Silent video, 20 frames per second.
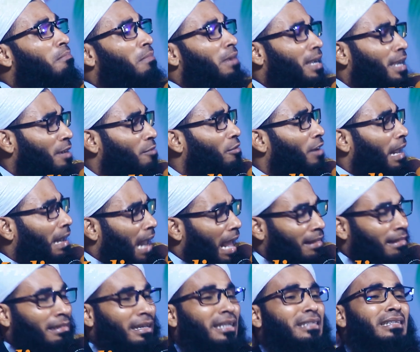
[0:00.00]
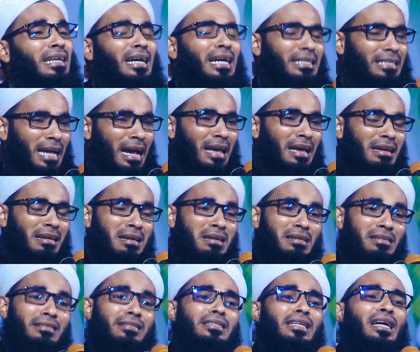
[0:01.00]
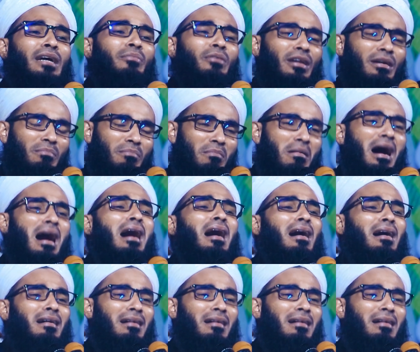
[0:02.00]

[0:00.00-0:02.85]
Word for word: মেয়েগুলা রাত্রে জেগে যায় জেগে বলে মা